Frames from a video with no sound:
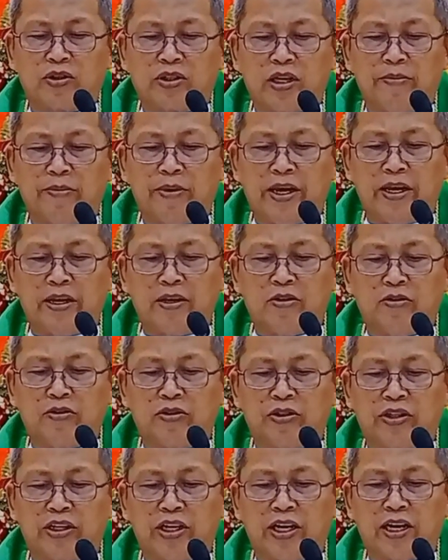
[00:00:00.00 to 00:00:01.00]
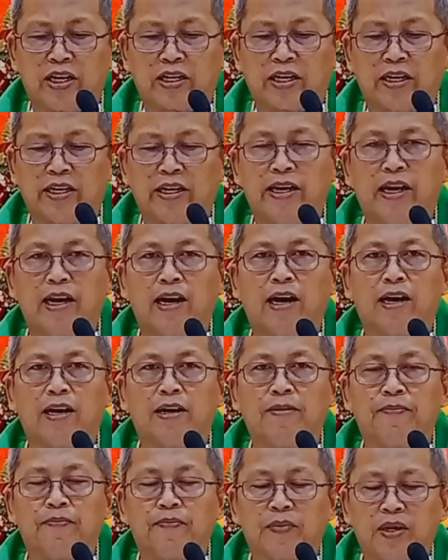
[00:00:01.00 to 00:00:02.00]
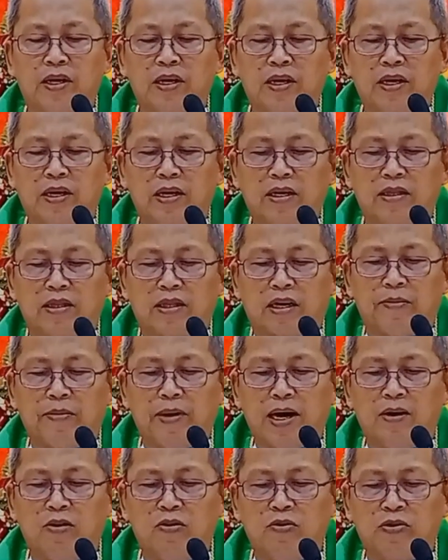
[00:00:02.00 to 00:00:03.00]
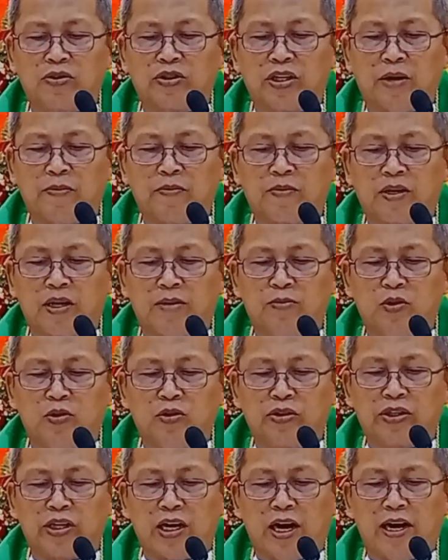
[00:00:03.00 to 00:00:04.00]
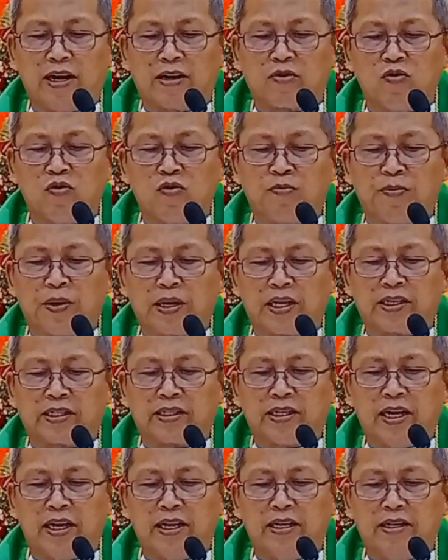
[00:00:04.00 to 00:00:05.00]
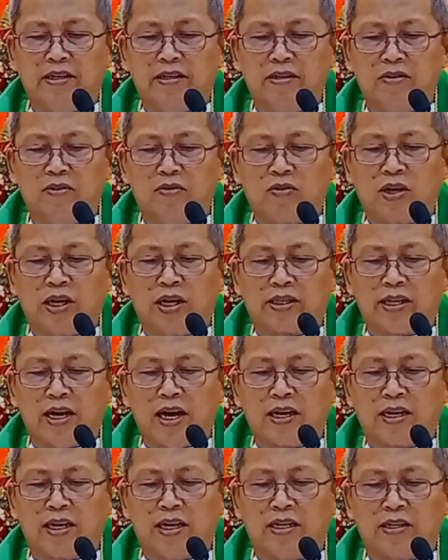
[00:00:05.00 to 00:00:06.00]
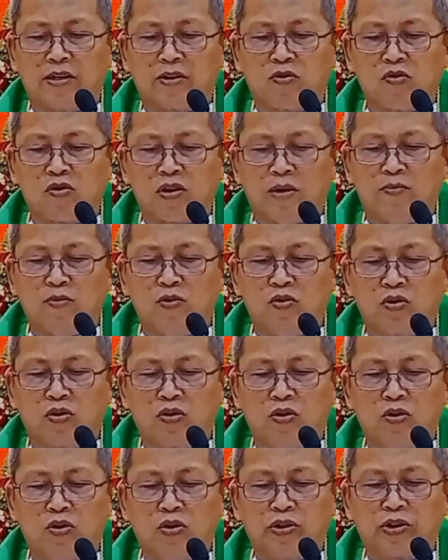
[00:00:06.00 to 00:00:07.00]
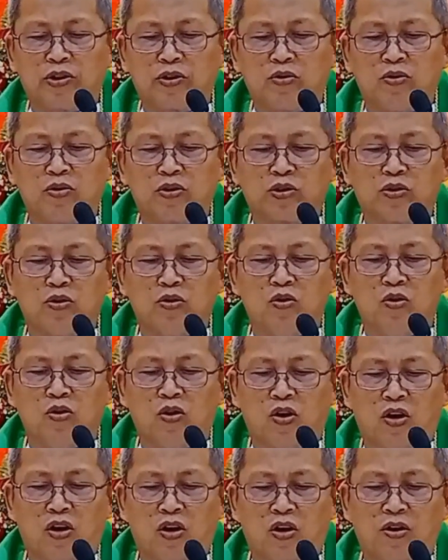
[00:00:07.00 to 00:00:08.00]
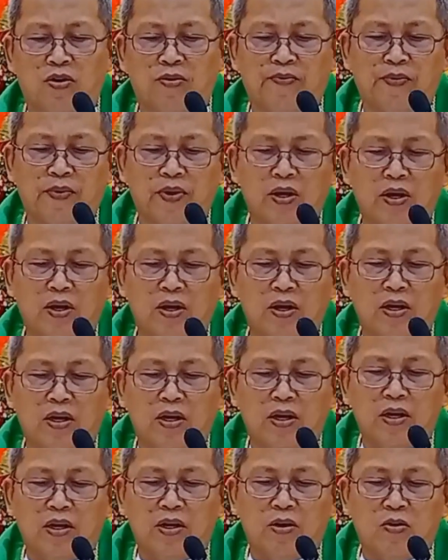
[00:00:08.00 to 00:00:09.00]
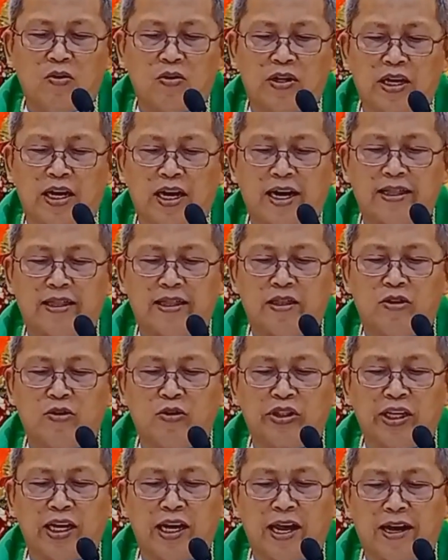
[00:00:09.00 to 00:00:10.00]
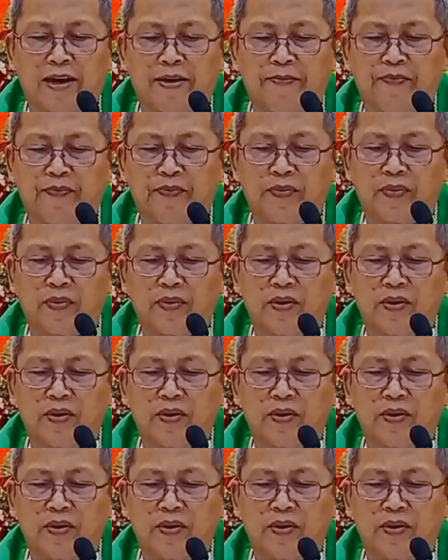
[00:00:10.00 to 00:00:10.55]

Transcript: busa miingon siya kanila trabaho usab kamo sa akong parasan ug hatagan ko kamo hustong suhol ug nangadto sila